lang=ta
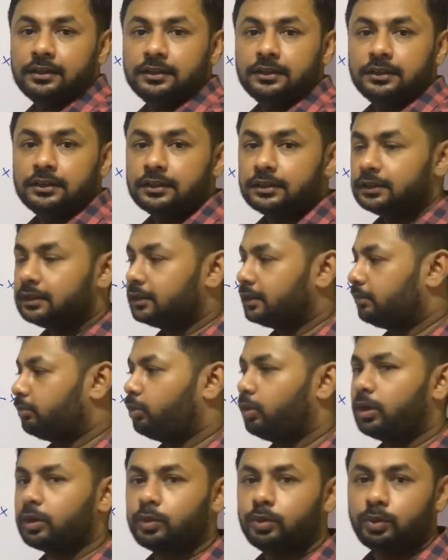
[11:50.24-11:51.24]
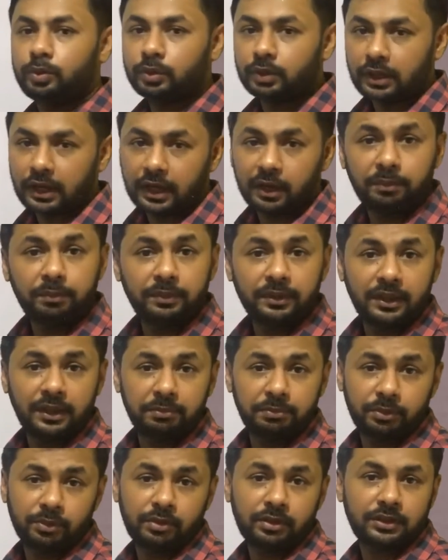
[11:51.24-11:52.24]
அது மூலக்கூற்று
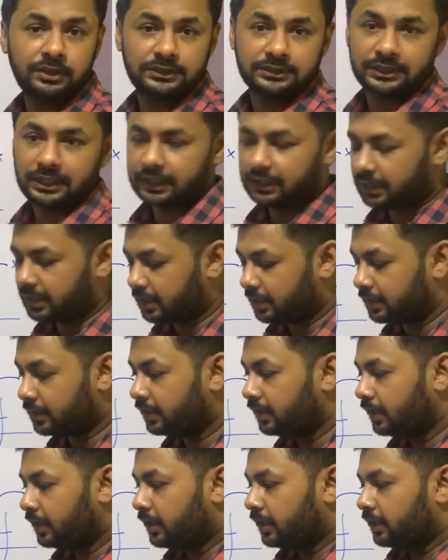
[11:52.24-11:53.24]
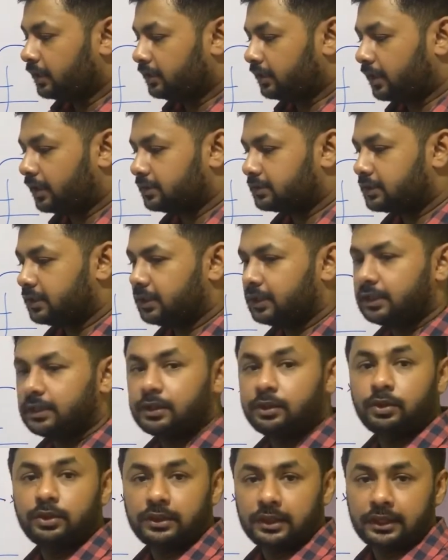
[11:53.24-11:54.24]
அகப்பிணைப்புன்றது சரியான டிரான்ஸ்லேட்
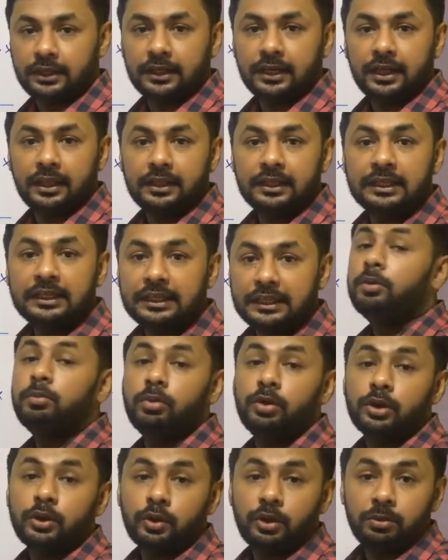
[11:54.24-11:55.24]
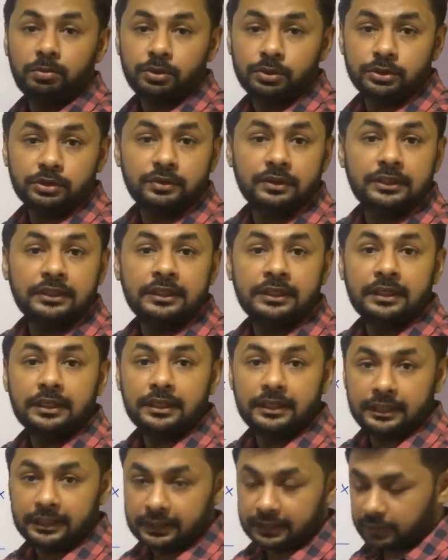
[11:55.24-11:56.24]
தெரியாது மொலிக்குலர் போண்டு வந்து
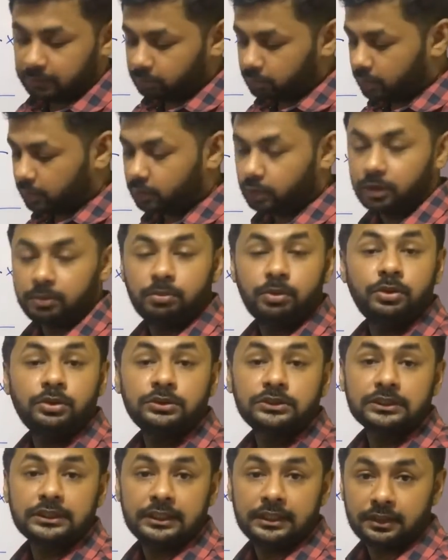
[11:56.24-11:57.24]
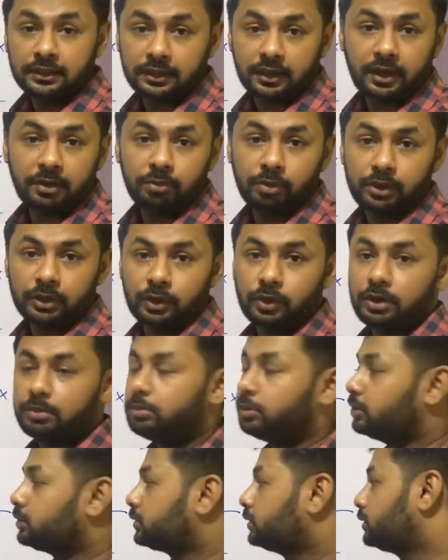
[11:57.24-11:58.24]
இன்டர் மொலிக்குலர் போன்ஸ் இன்ட்ரா மொலிக்குலர்
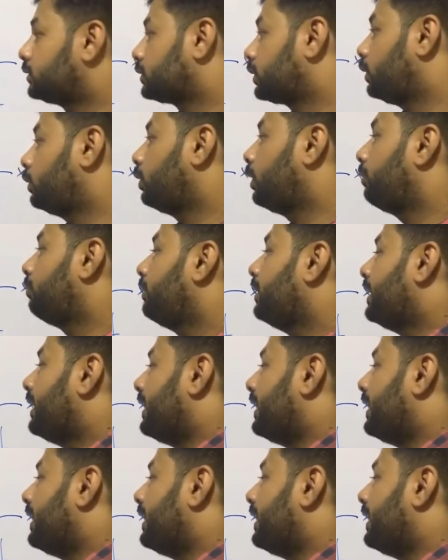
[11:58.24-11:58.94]
போன்ஸ் என்று சொல்லுவோம்